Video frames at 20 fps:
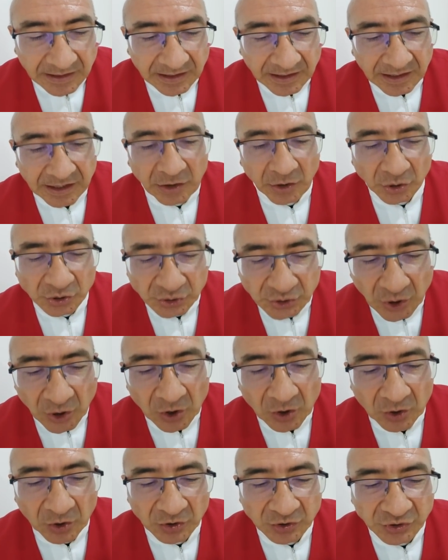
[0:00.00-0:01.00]
y los
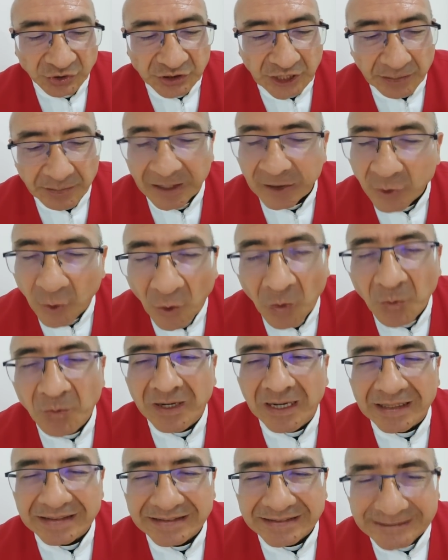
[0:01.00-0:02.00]
ojos se me
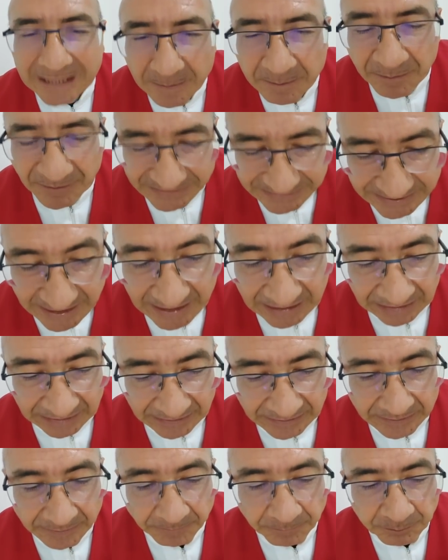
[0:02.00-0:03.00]
nublan de
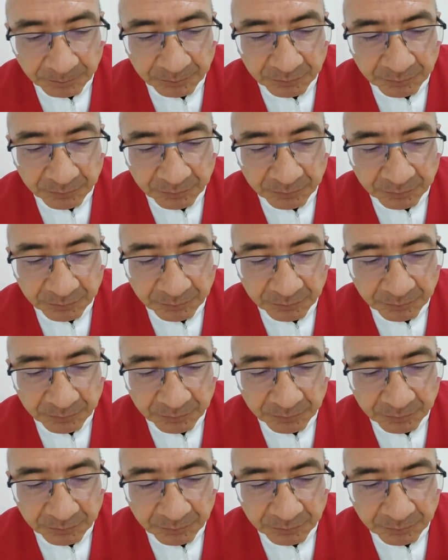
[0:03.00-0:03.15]
pesar.